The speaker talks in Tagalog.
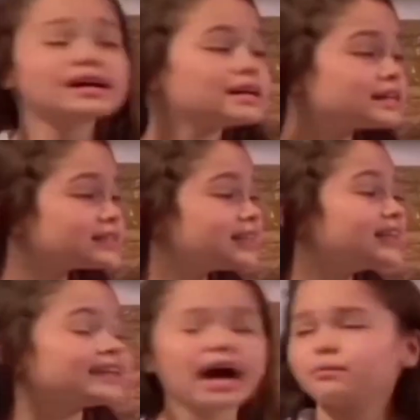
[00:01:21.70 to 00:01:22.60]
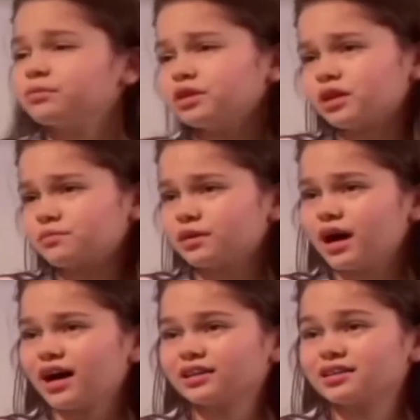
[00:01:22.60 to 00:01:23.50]
At
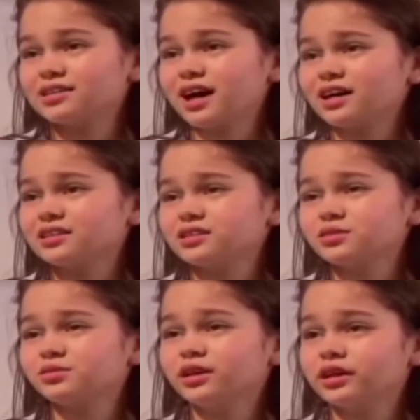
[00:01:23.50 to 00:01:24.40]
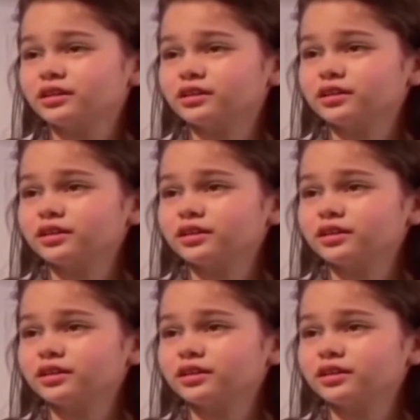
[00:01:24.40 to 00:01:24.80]
nagpa-extra-extra sa Dear Ugi noong